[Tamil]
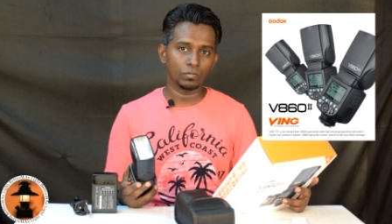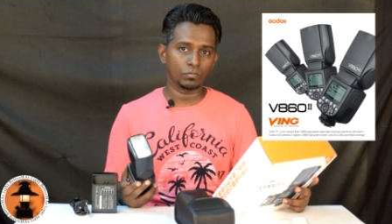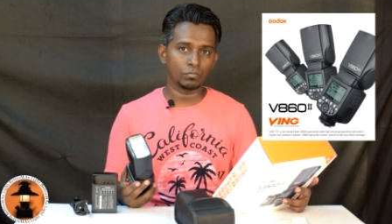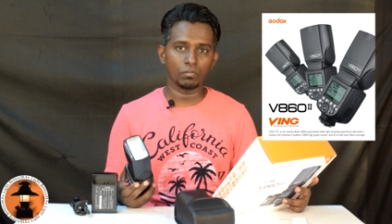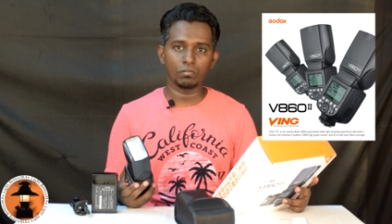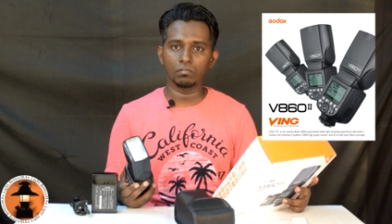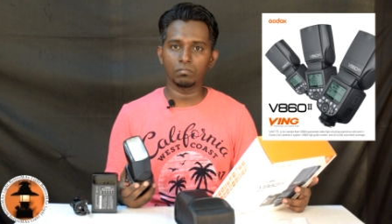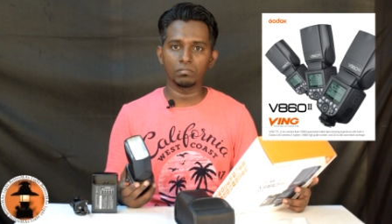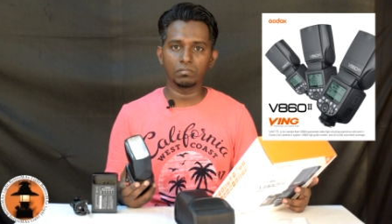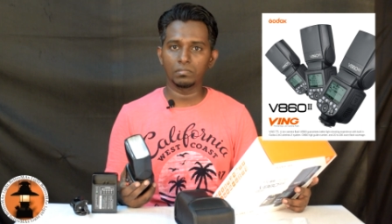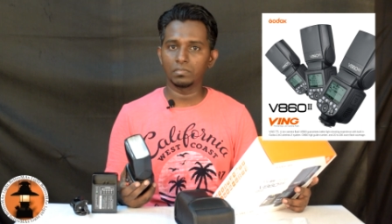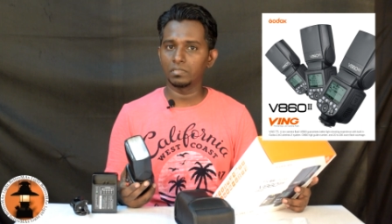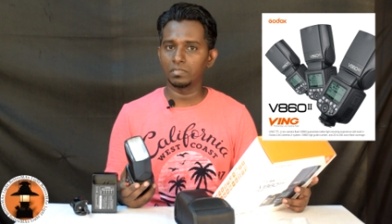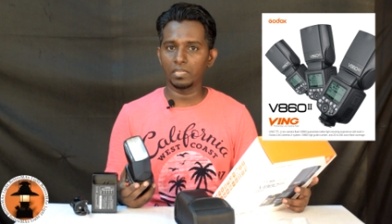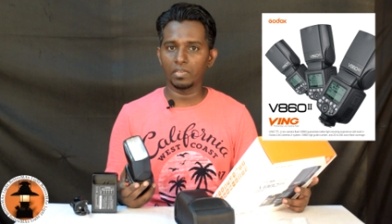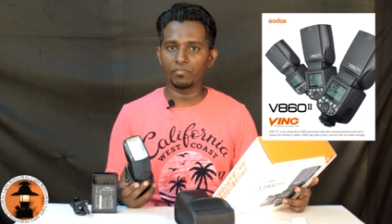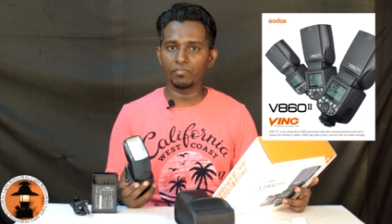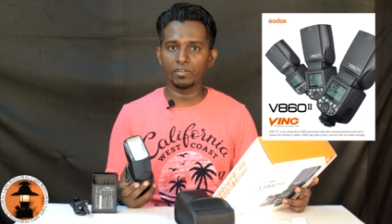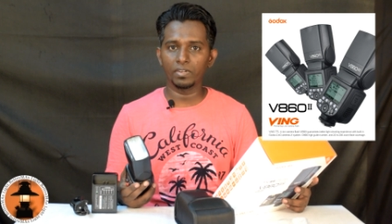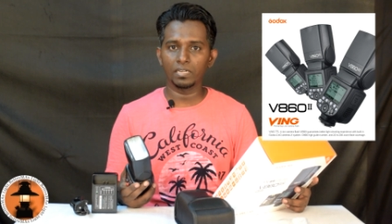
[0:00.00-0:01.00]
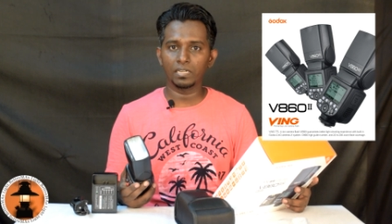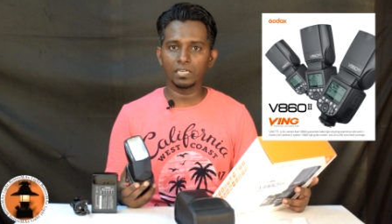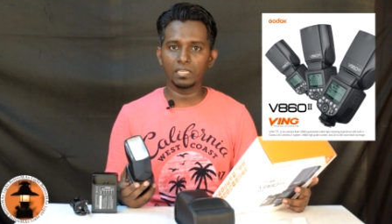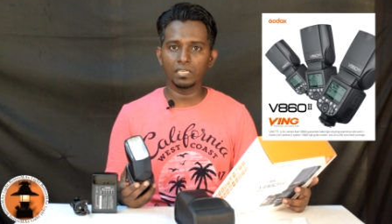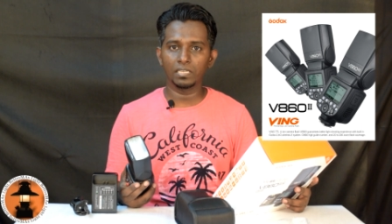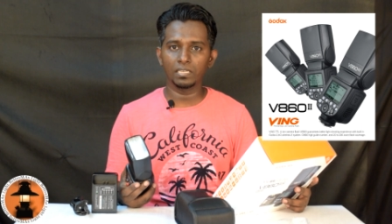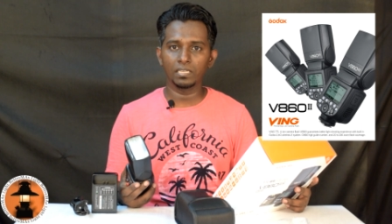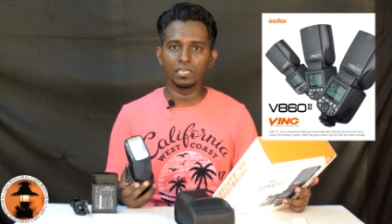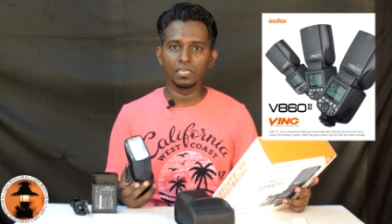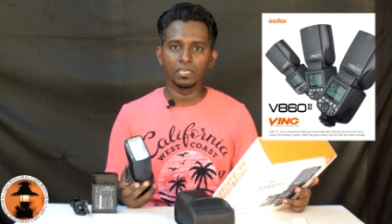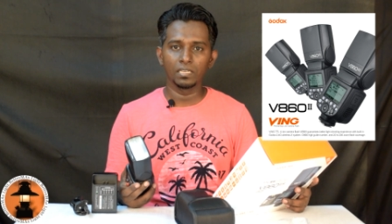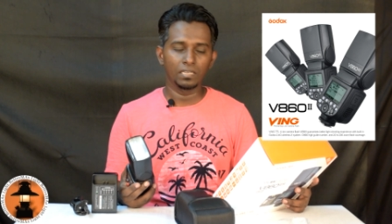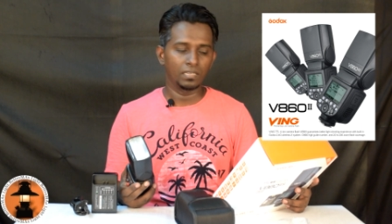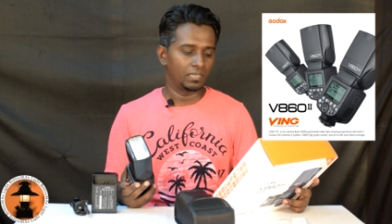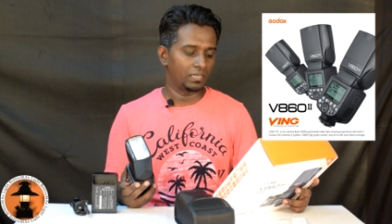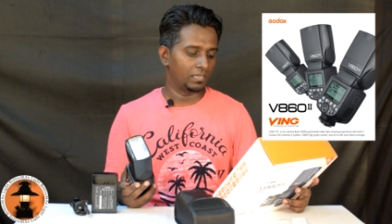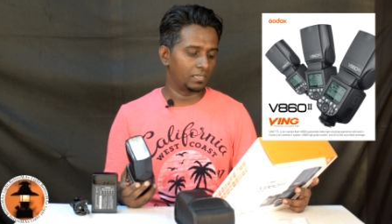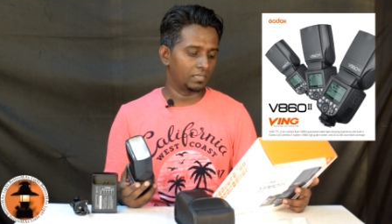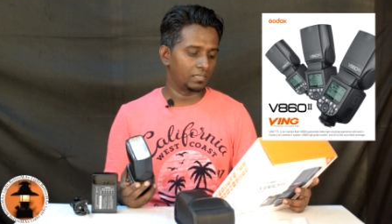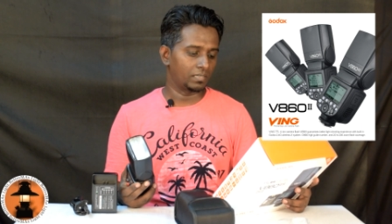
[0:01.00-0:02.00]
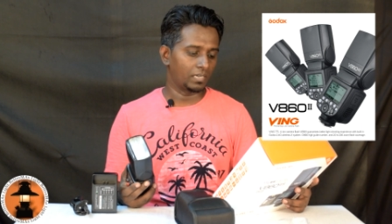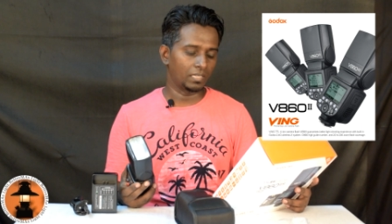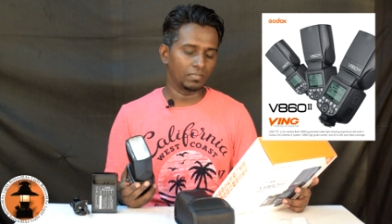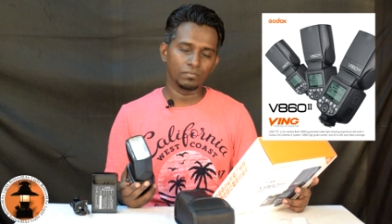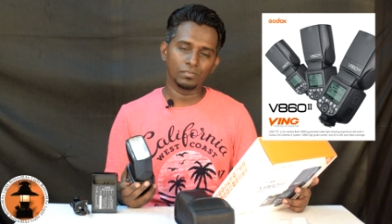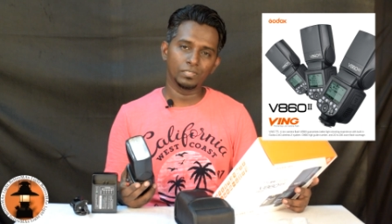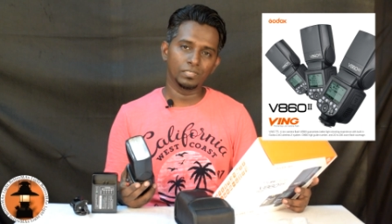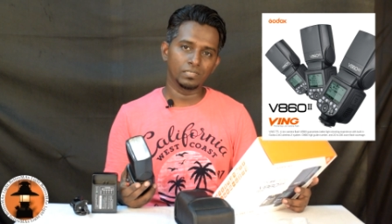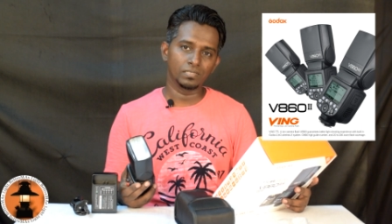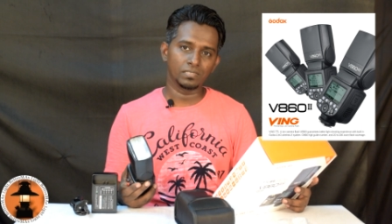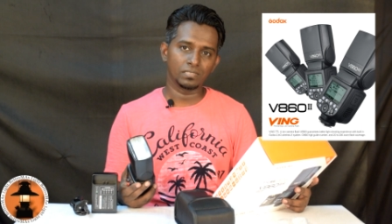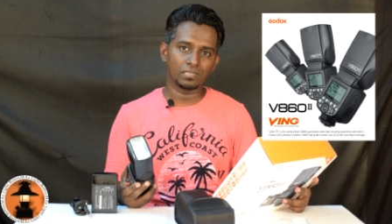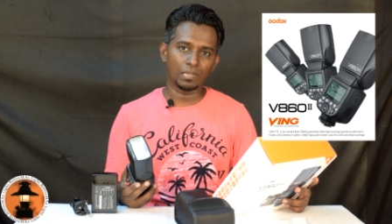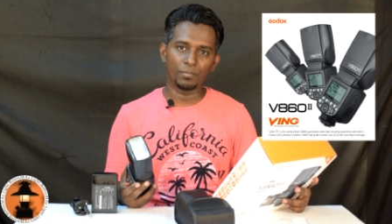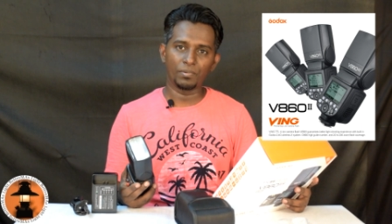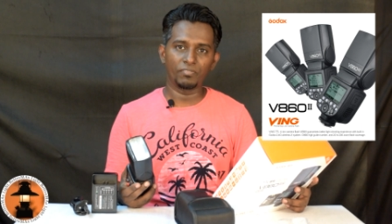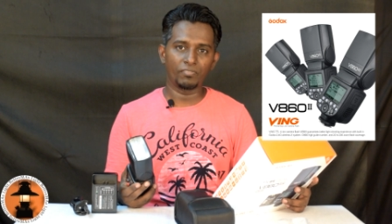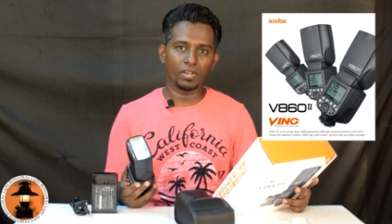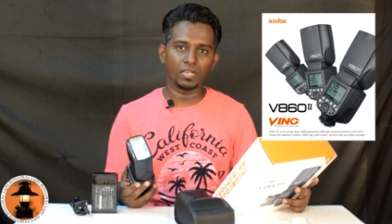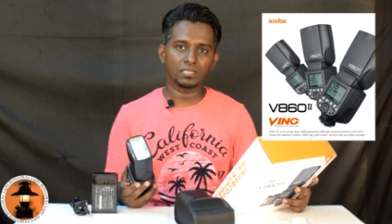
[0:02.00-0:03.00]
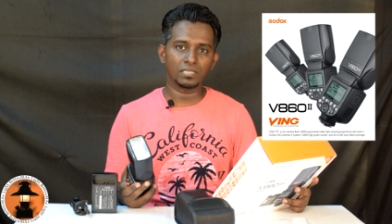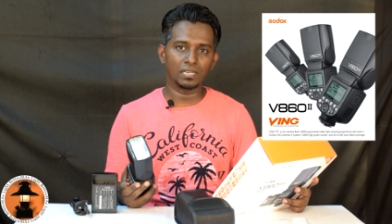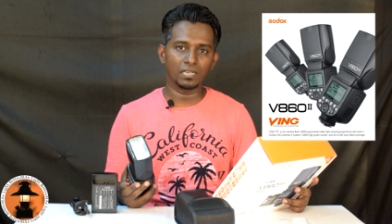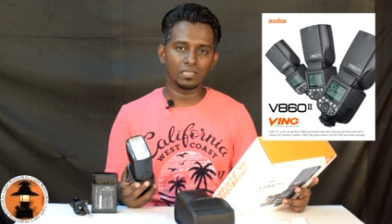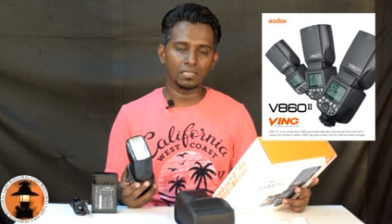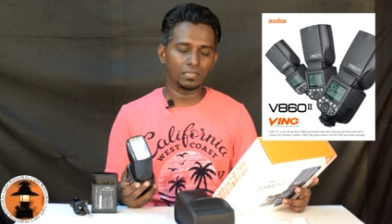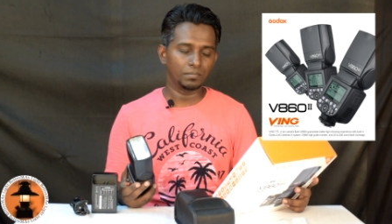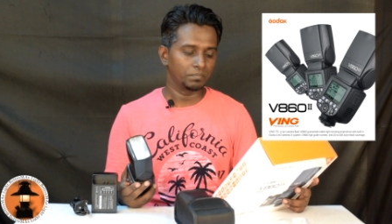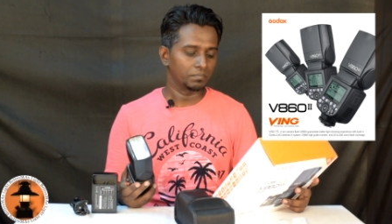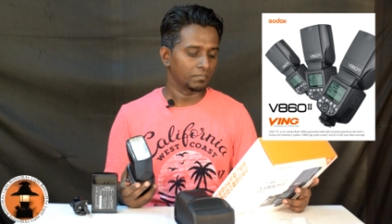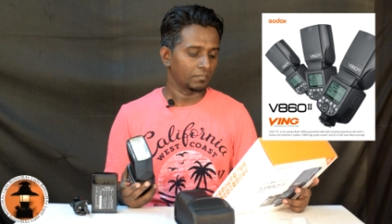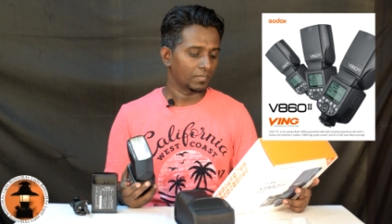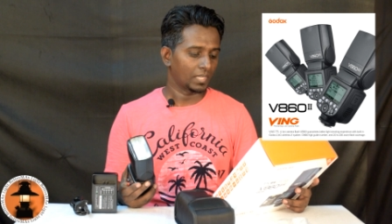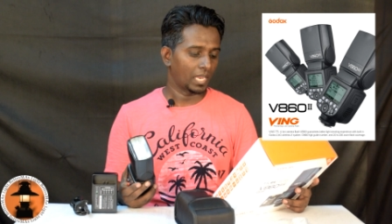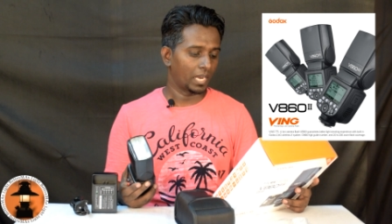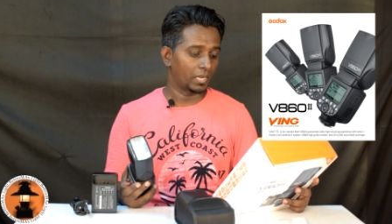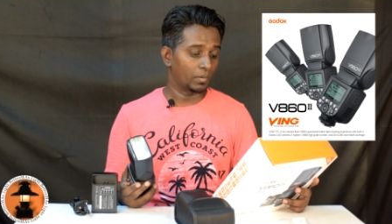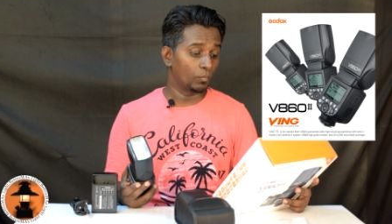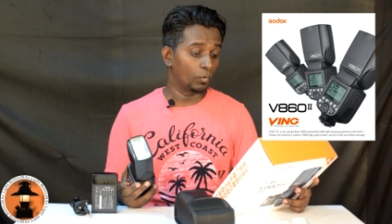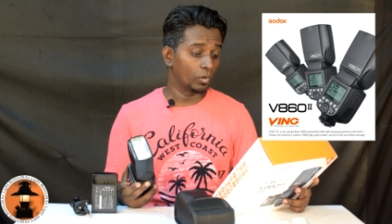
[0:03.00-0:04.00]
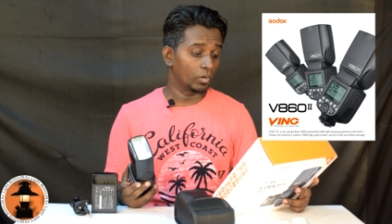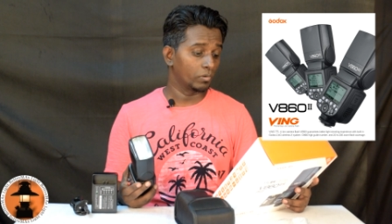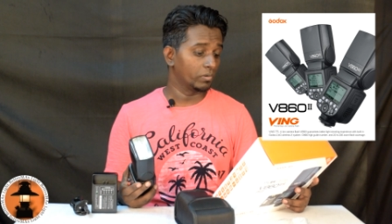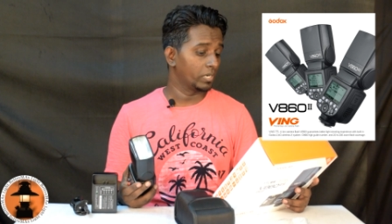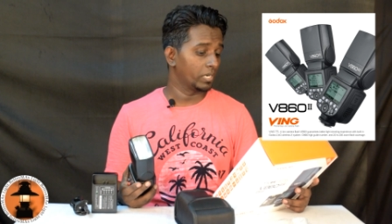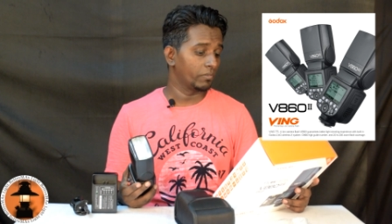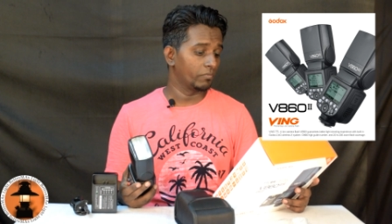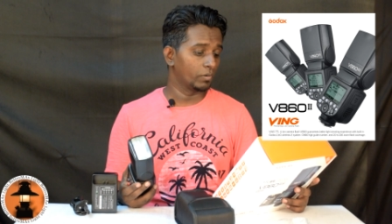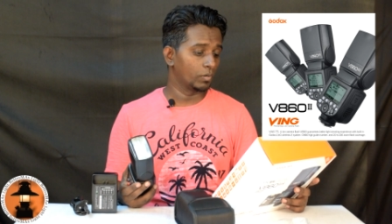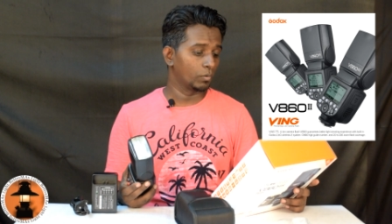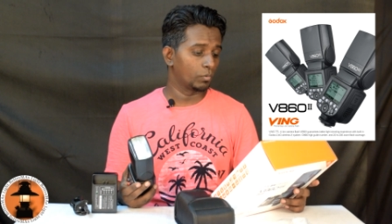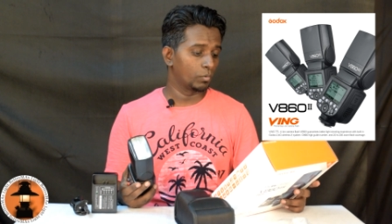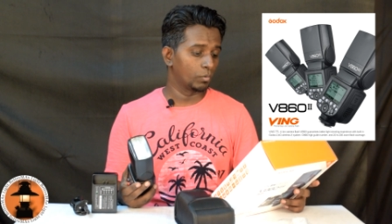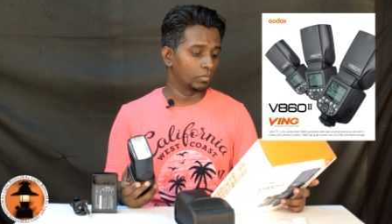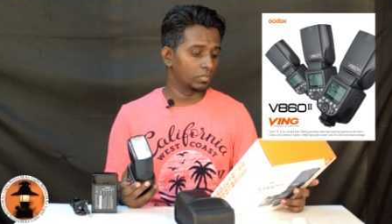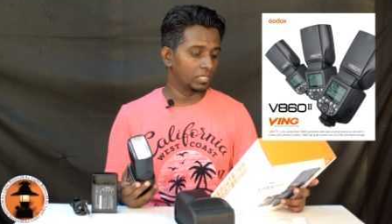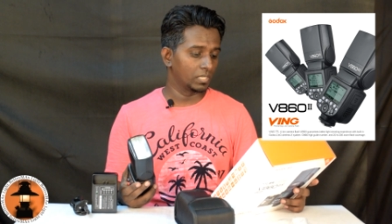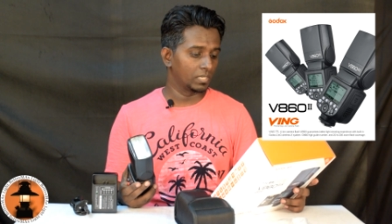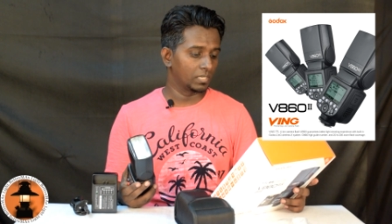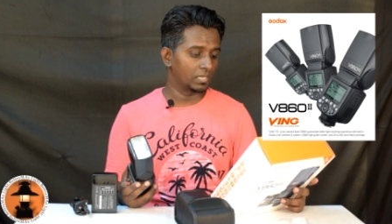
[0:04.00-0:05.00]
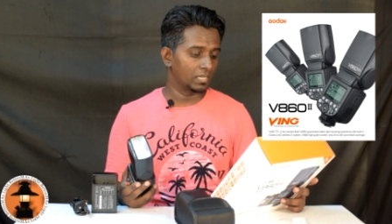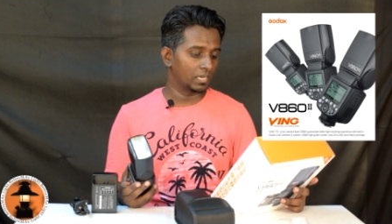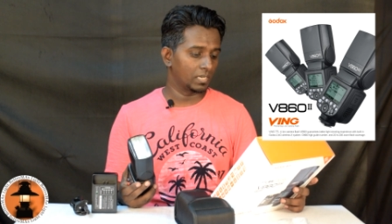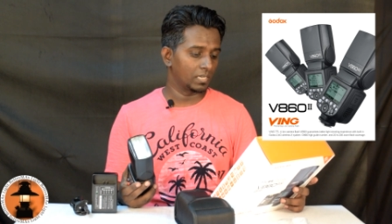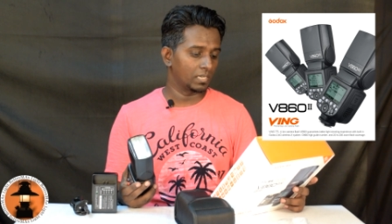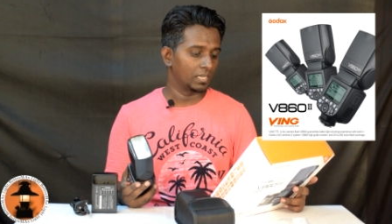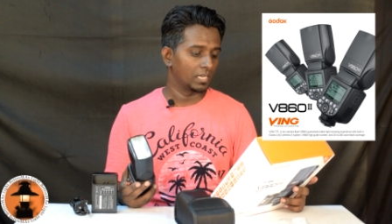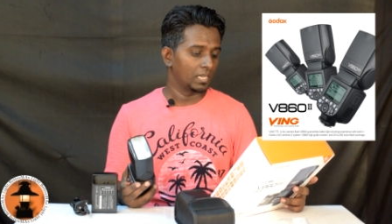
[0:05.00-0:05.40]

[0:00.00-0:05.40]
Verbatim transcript: ஸோ டெஃபினெட்லி uh, அது வந்து செம்ம ஃபாஸ்ட்டானது அண்ட் மோரோவர் இவங்க கொடுத்துருக்கிற